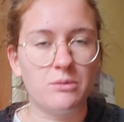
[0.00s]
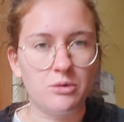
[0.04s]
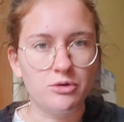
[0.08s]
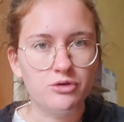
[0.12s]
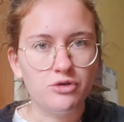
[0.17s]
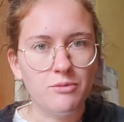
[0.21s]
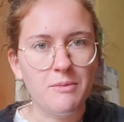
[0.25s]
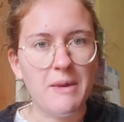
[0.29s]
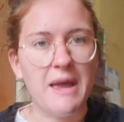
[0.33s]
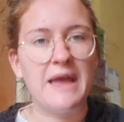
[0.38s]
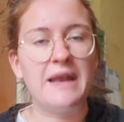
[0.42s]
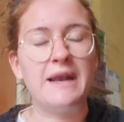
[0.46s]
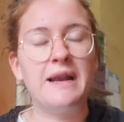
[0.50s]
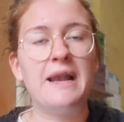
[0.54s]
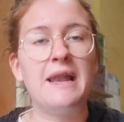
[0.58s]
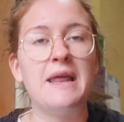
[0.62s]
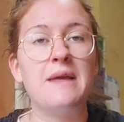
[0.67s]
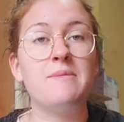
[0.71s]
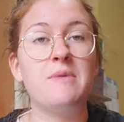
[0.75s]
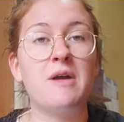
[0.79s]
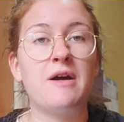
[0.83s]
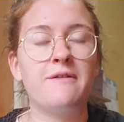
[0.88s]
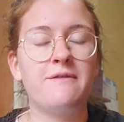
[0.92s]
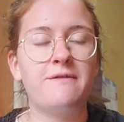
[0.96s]
molto bene,
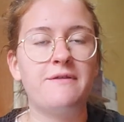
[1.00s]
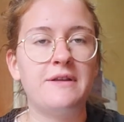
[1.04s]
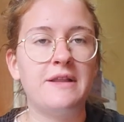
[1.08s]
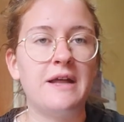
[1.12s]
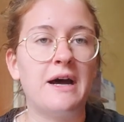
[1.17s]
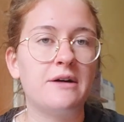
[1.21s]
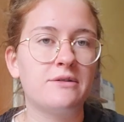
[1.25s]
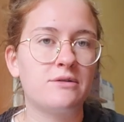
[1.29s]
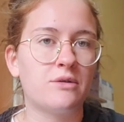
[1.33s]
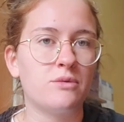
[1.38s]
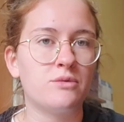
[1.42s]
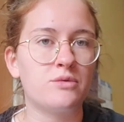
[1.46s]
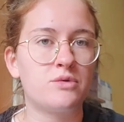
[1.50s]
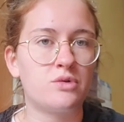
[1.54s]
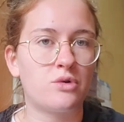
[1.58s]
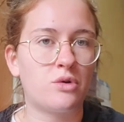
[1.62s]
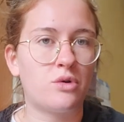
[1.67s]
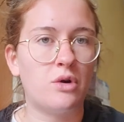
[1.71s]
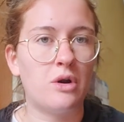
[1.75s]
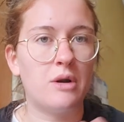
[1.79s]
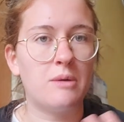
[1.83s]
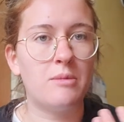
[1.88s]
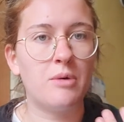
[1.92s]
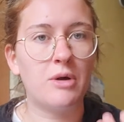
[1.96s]
lei mi ha affidato a un suo
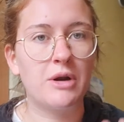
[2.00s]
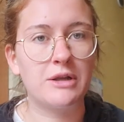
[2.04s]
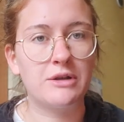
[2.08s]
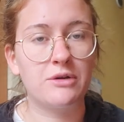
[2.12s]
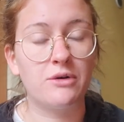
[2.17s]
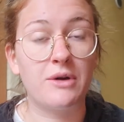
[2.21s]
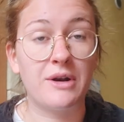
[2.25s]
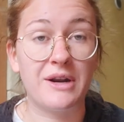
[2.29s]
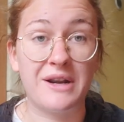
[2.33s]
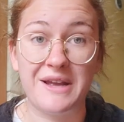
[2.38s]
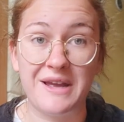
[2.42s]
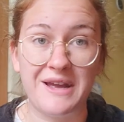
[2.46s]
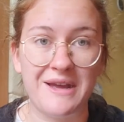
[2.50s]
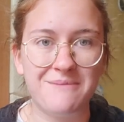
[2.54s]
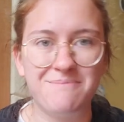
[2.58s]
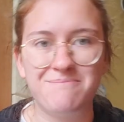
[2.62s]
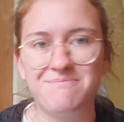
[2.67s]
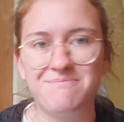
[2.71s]
collaboratore che